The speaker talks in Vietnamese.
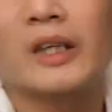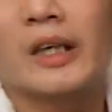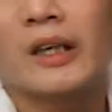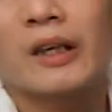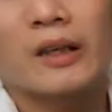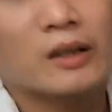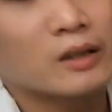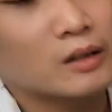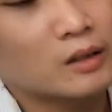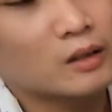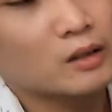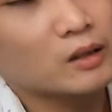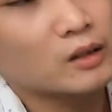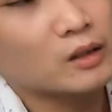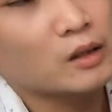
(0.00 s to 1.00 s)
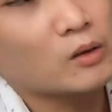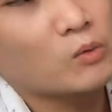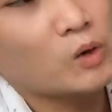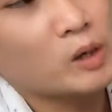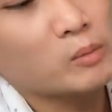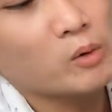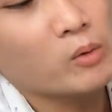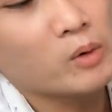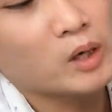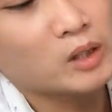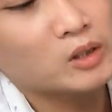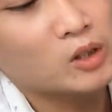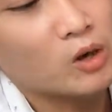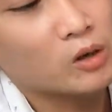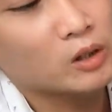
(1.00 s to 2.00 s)
mình sẽ à, phanh một
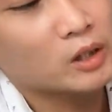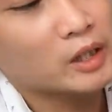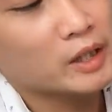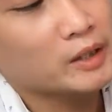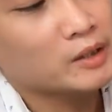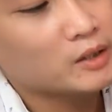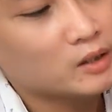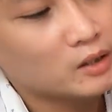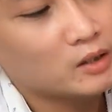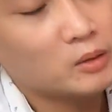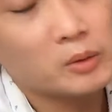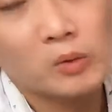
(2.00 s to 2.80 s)
cái hình tròn như thế này